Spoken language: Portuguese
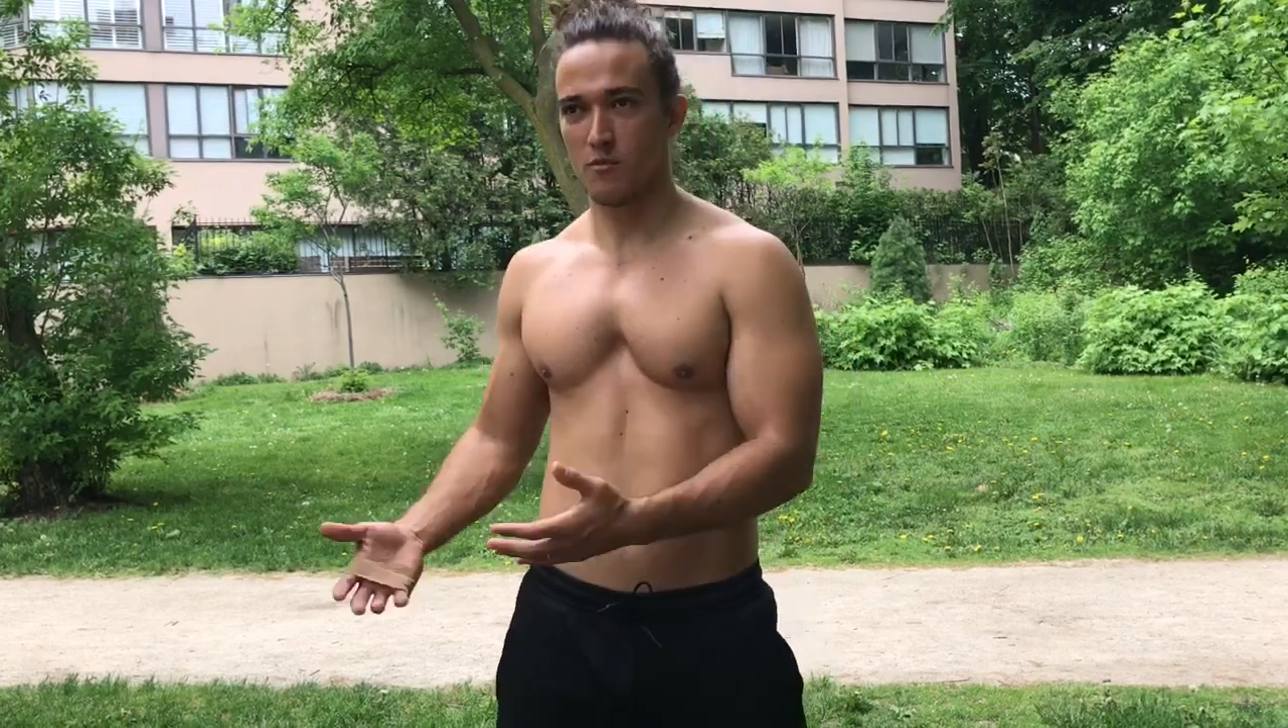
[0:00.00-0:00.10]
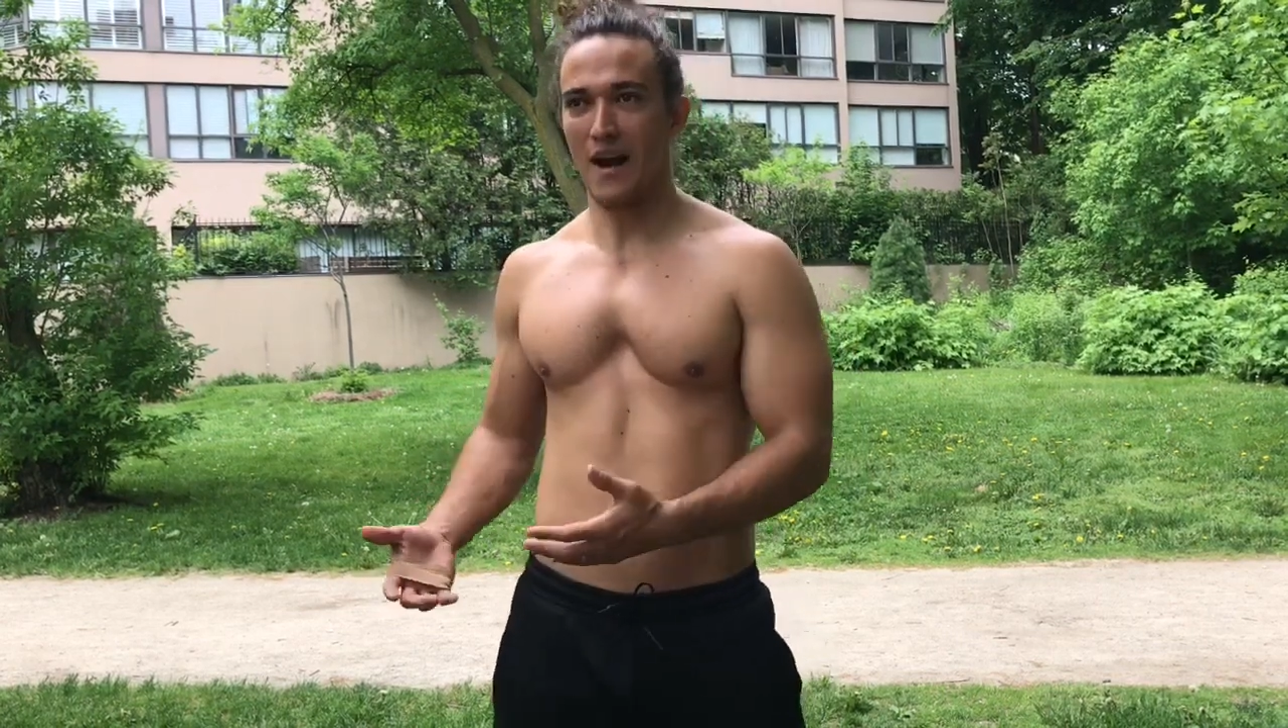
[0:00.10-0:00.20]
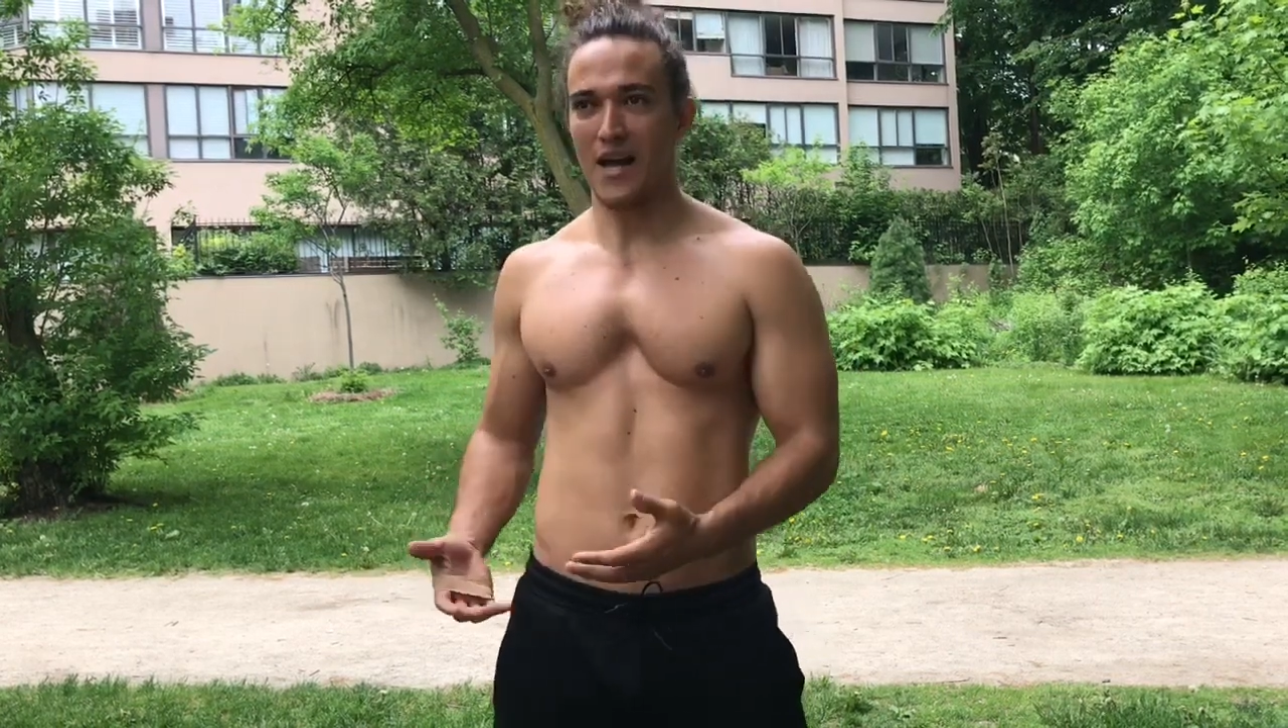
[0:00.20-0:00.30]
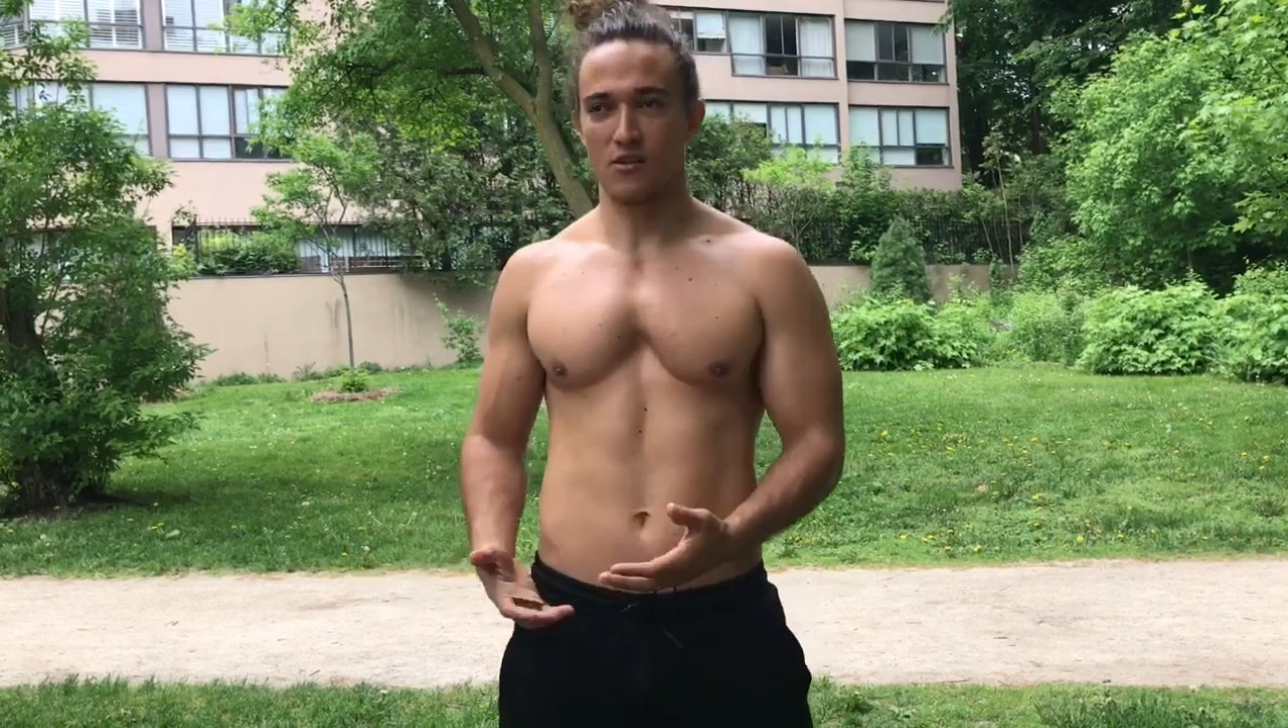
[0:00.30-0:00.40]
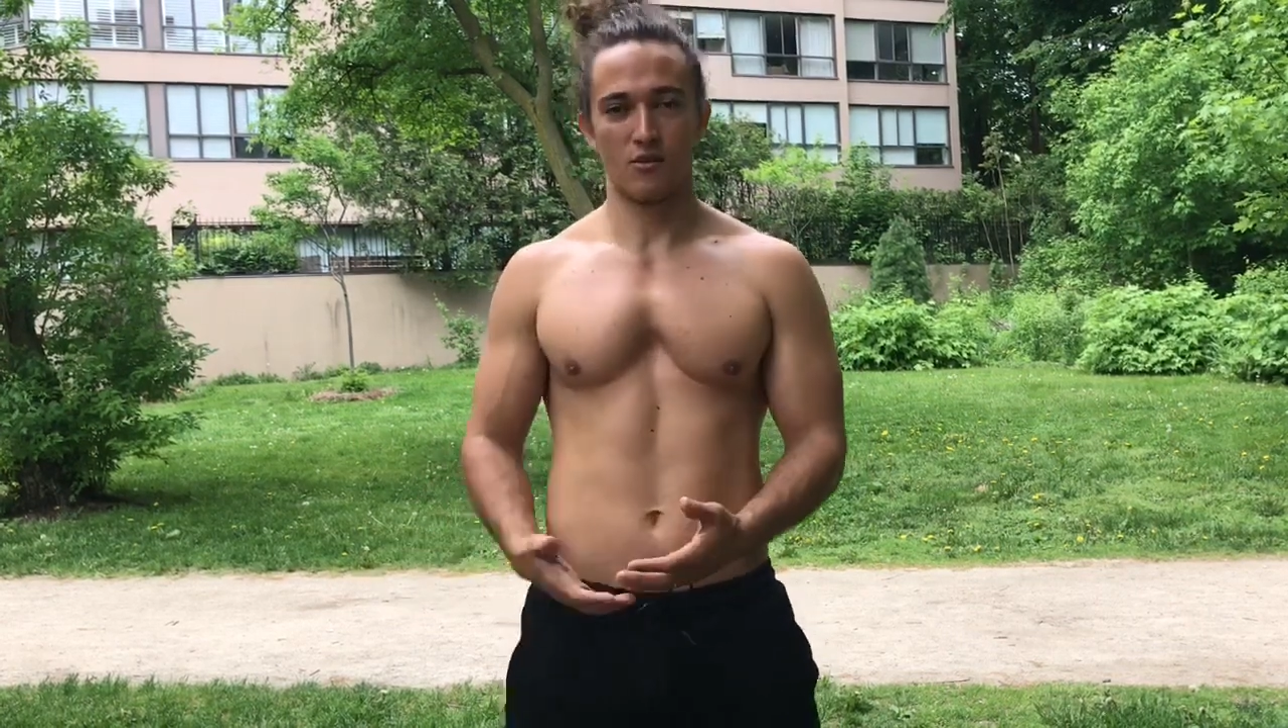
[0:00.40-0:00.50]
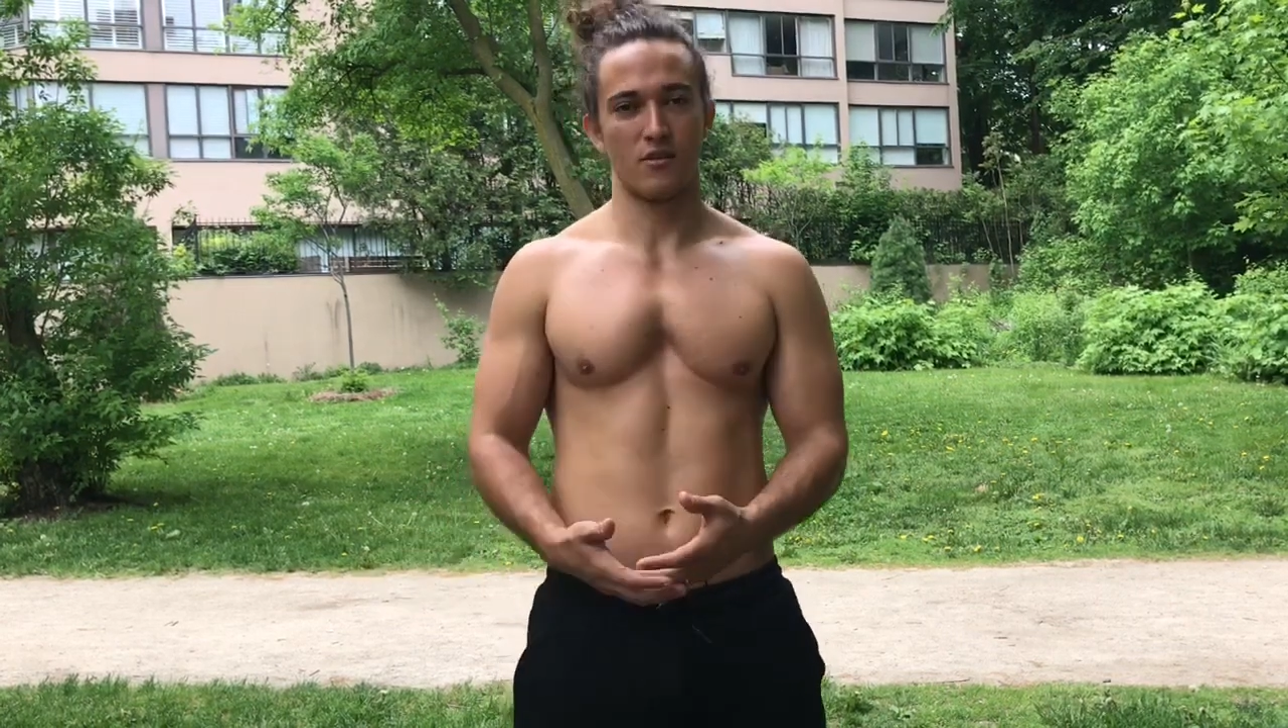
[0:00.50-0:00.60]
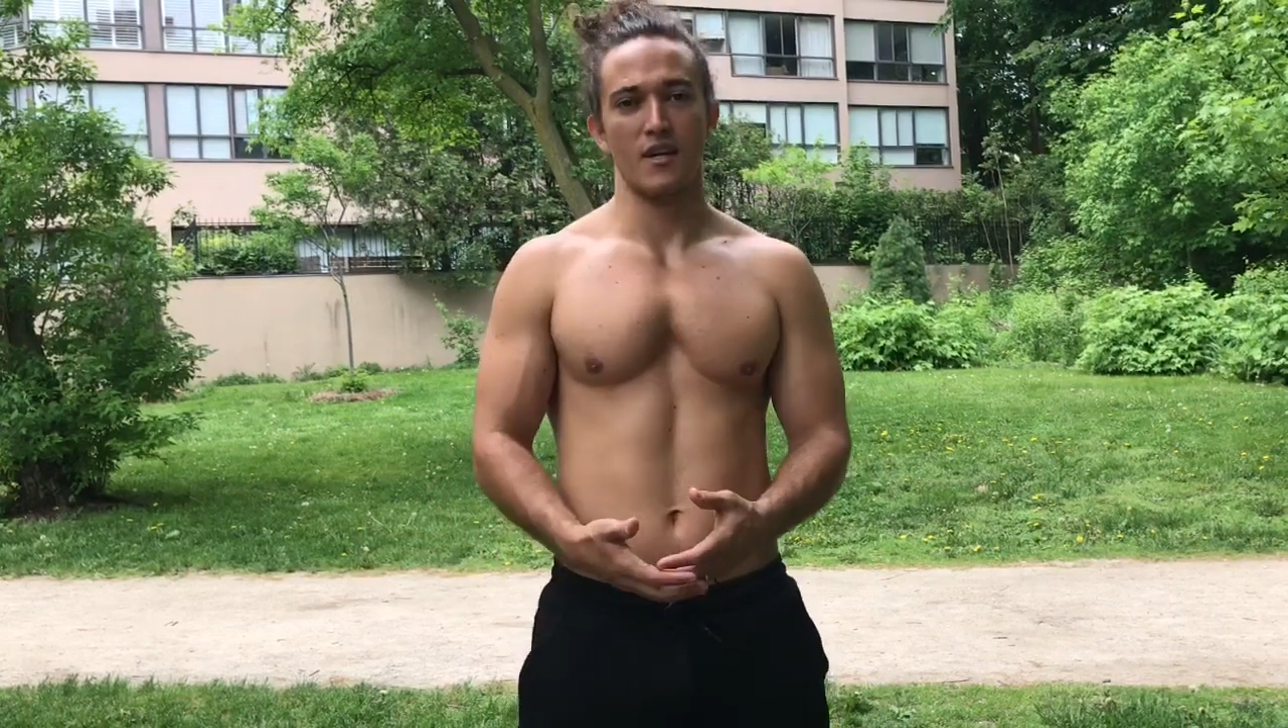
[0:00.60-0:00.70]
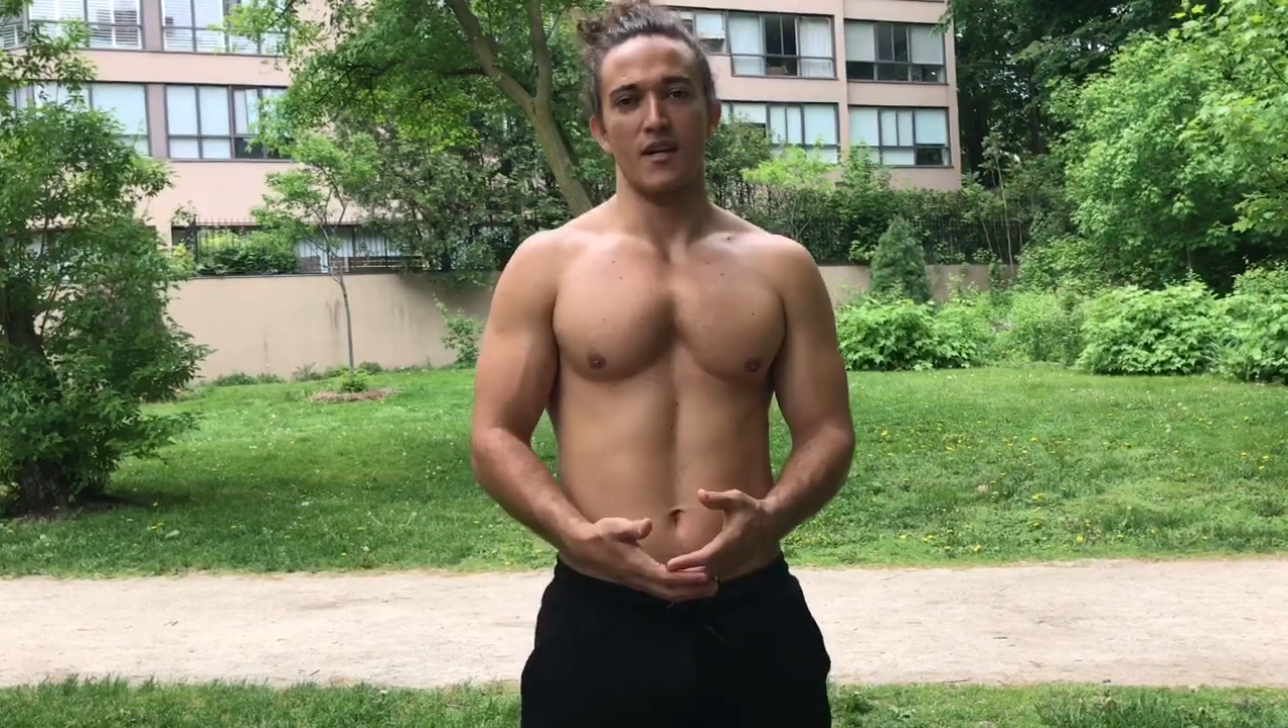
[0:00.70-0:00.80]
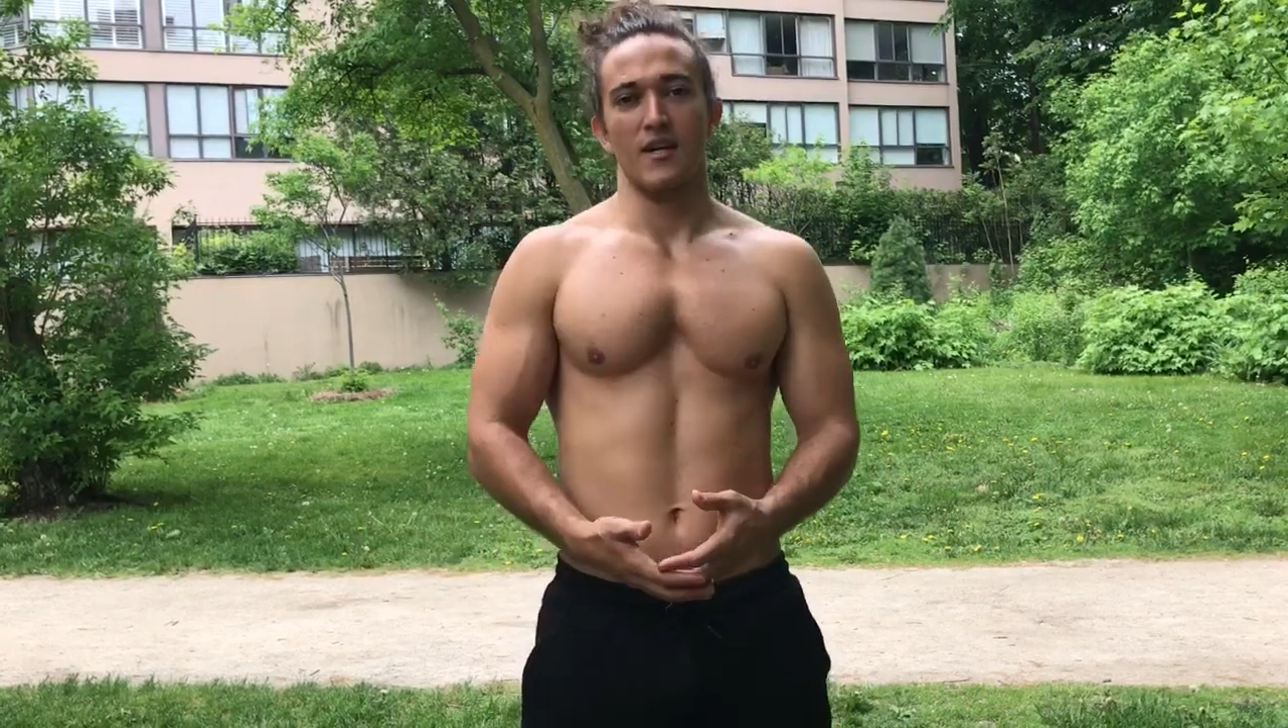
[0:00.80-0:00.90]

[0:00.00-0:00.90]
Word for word: básicos,